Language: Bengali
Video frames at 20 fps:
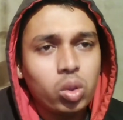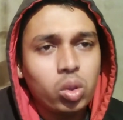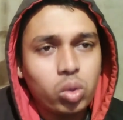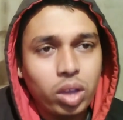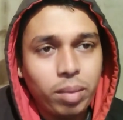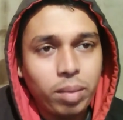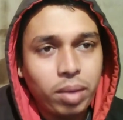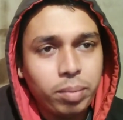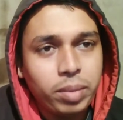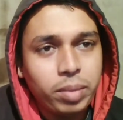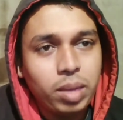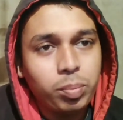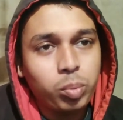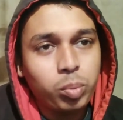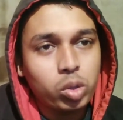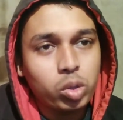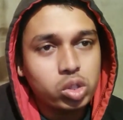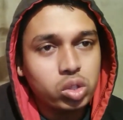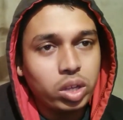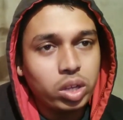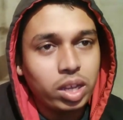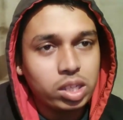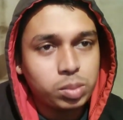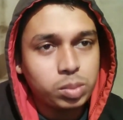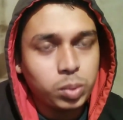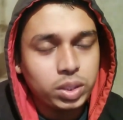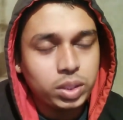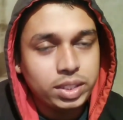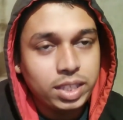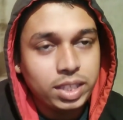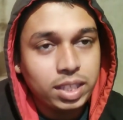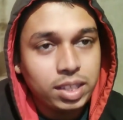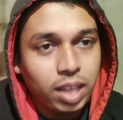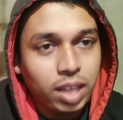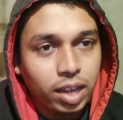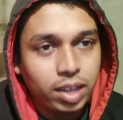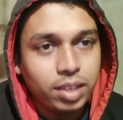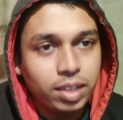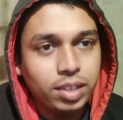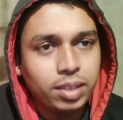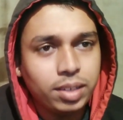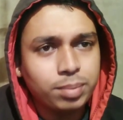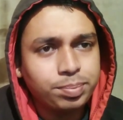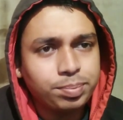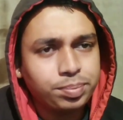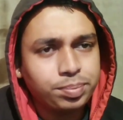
তো এবার মেন প্রশ্নই আসবো জিদ্দাকে নিয়ে